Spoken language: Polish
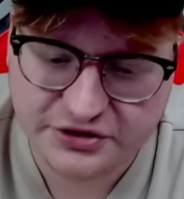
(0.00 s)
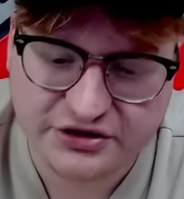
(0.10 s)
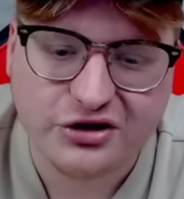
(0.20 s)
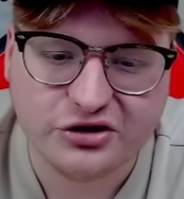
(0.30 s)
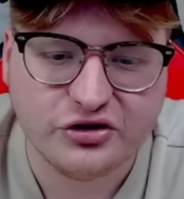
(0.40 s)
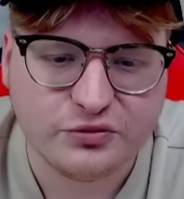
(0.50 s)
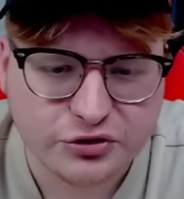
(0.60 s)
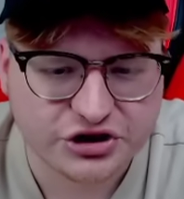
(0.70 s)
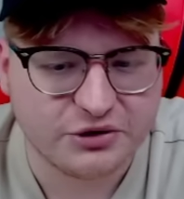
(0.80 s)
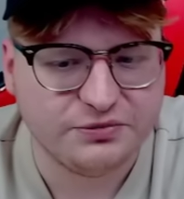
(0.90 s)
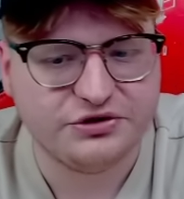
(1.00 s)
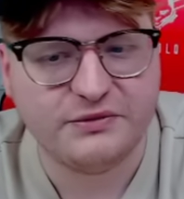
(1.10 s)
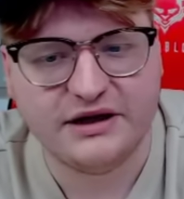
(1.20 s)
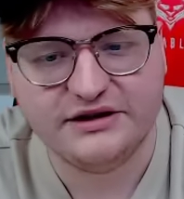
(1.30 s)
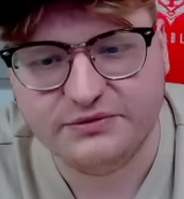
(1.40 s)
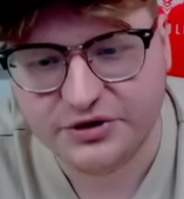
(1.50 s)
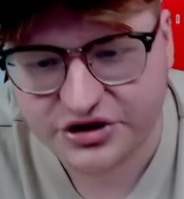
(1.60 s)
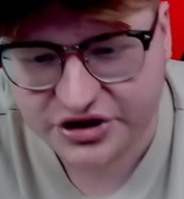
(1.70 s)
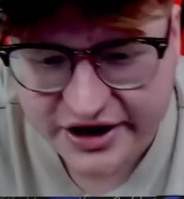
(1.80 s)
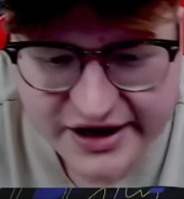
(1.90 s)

No, to musiał być Madryt, bo jeszcze